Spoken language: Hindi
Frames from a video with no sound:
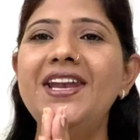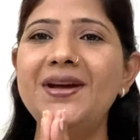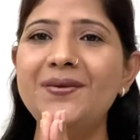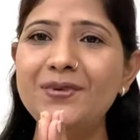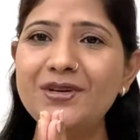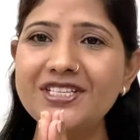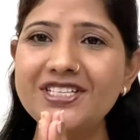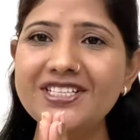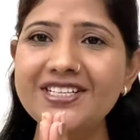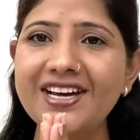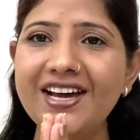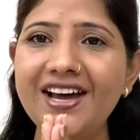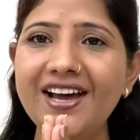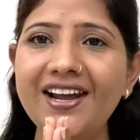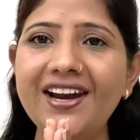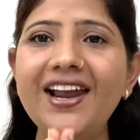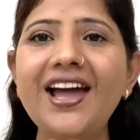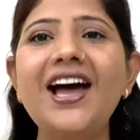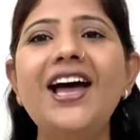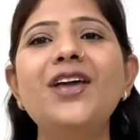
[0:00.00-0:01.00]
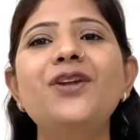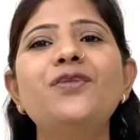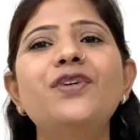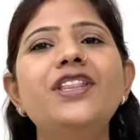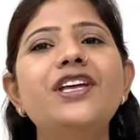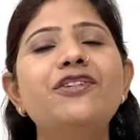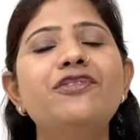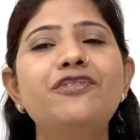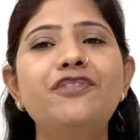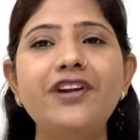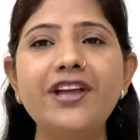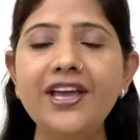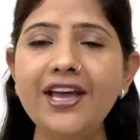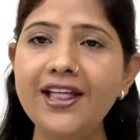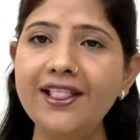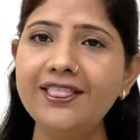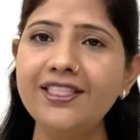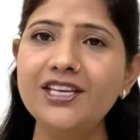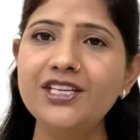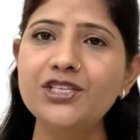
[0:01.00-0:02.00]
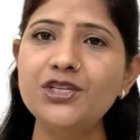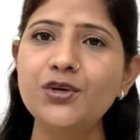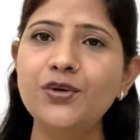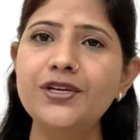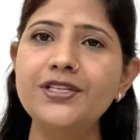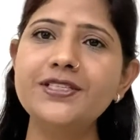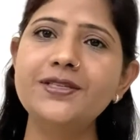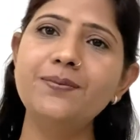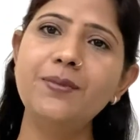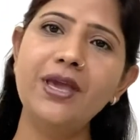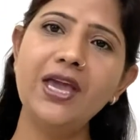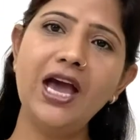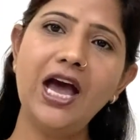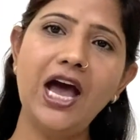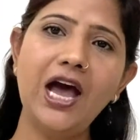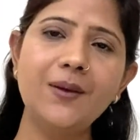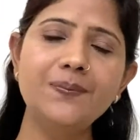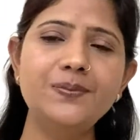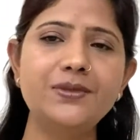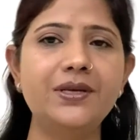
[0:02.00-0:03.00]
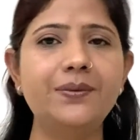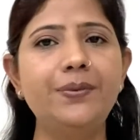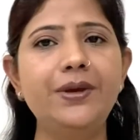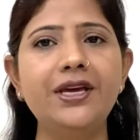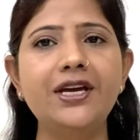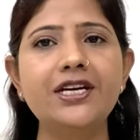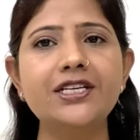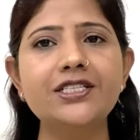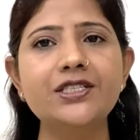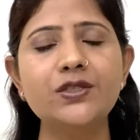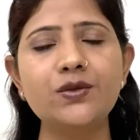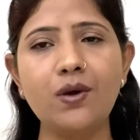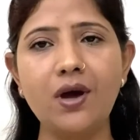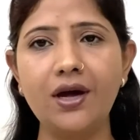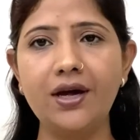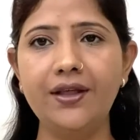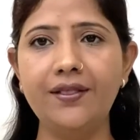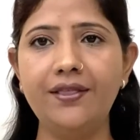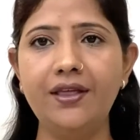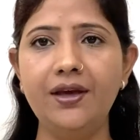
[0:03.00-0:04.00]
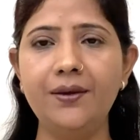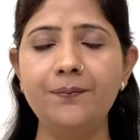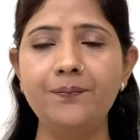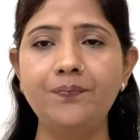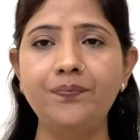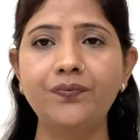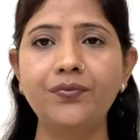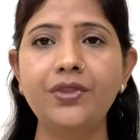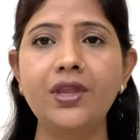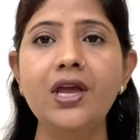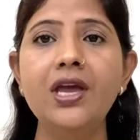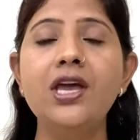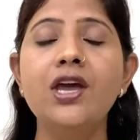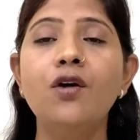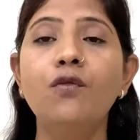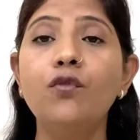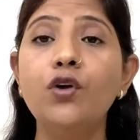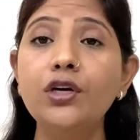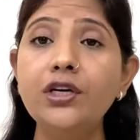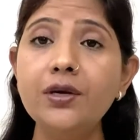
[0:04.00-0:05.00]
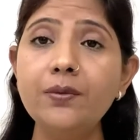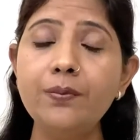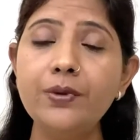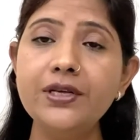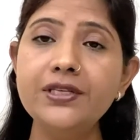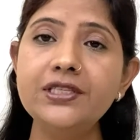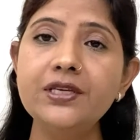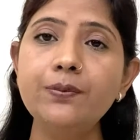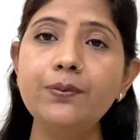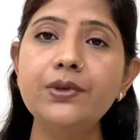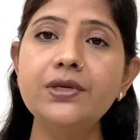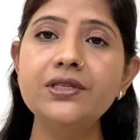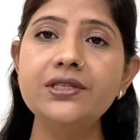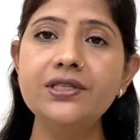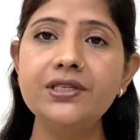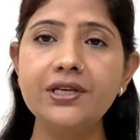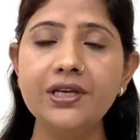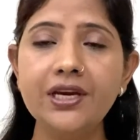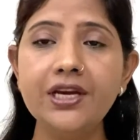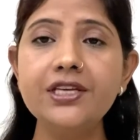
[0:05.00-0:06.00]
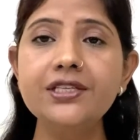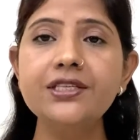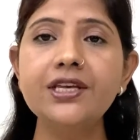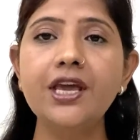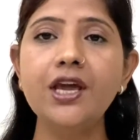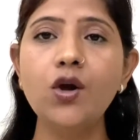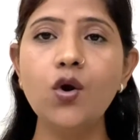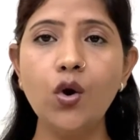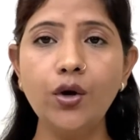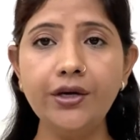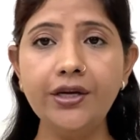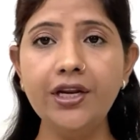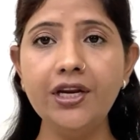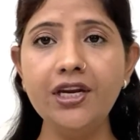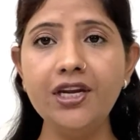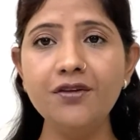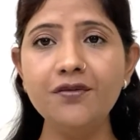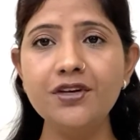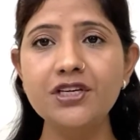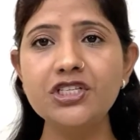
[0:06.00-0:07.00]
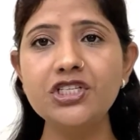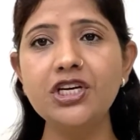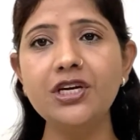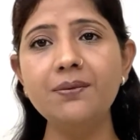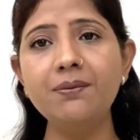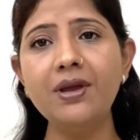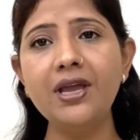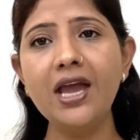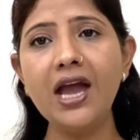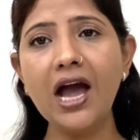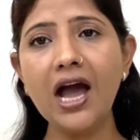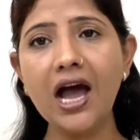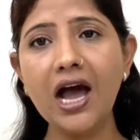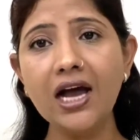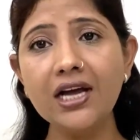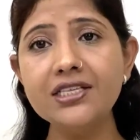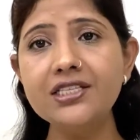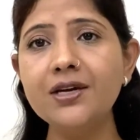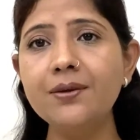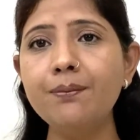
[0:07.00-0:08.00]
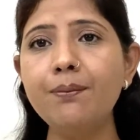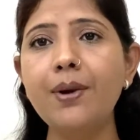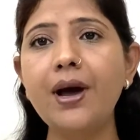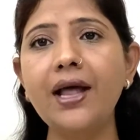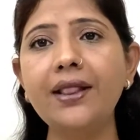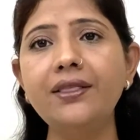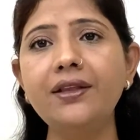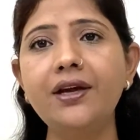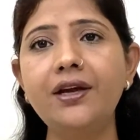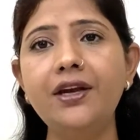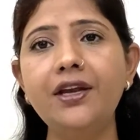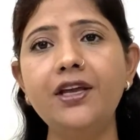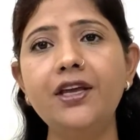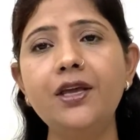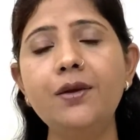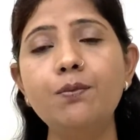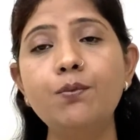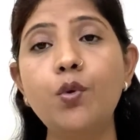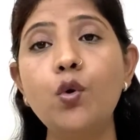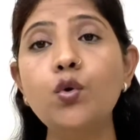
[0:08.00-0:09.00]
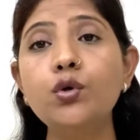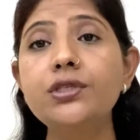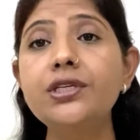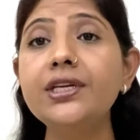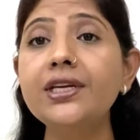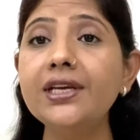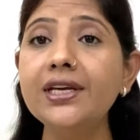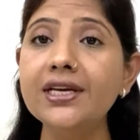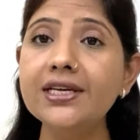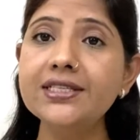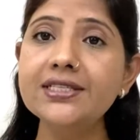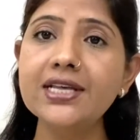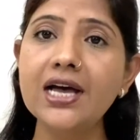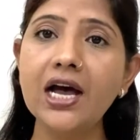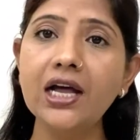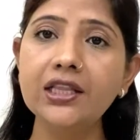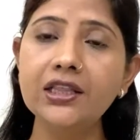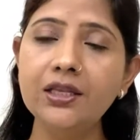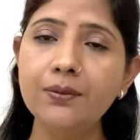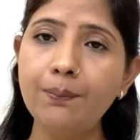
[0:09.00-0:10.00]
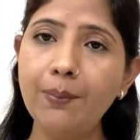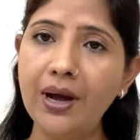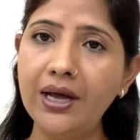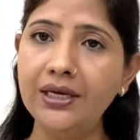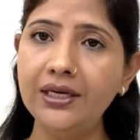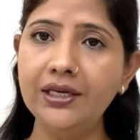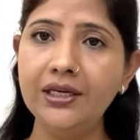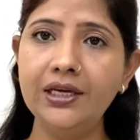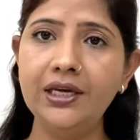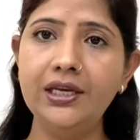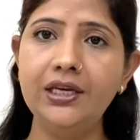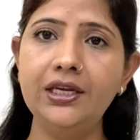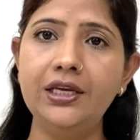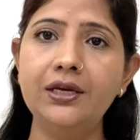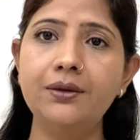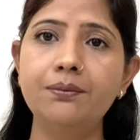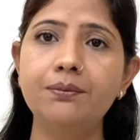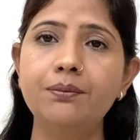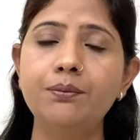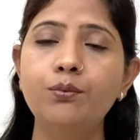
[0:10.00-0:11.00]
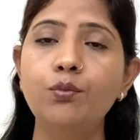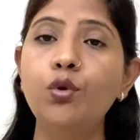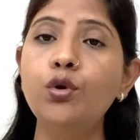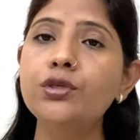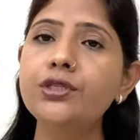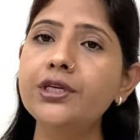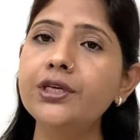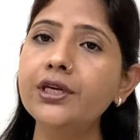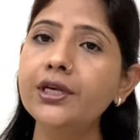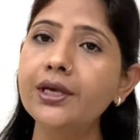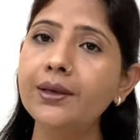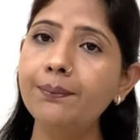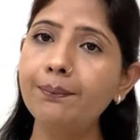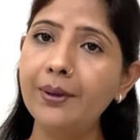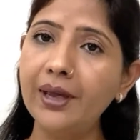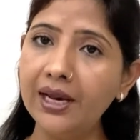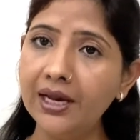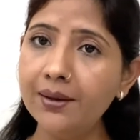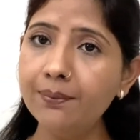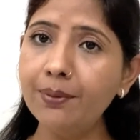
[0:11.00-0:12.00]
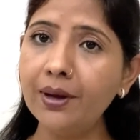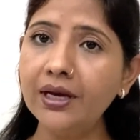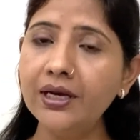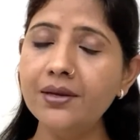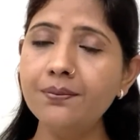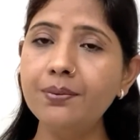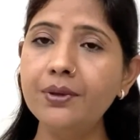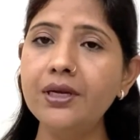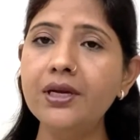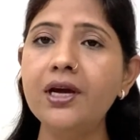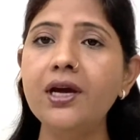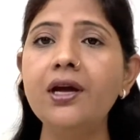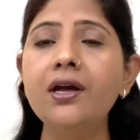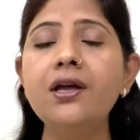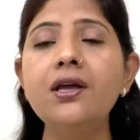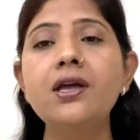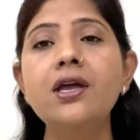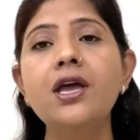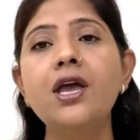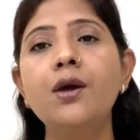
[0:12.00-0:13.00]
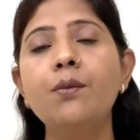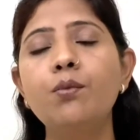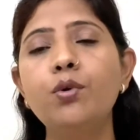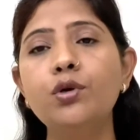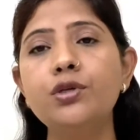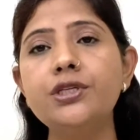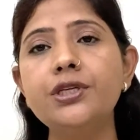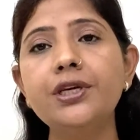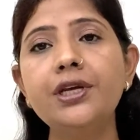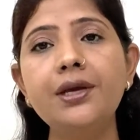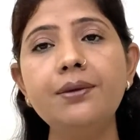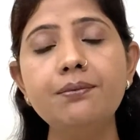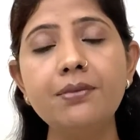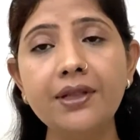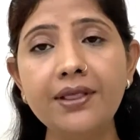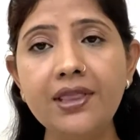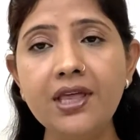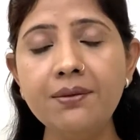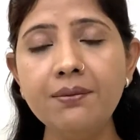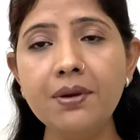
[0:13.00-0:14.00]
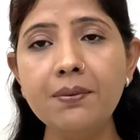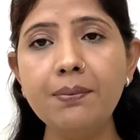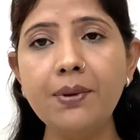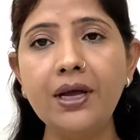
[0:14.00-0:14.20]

नमस्कार आयुर्वेदा फ्री हेल्थ इंश्योरेंस में आप सभी का स्वागत है वाटर प्रिंसिपल सीरीज के कॉन्टिन्यूएशन में आज हम बात करेंगे भोजन के साथ पानी के नियम भोजन के पहले पानी पीना भोजन के मध्य में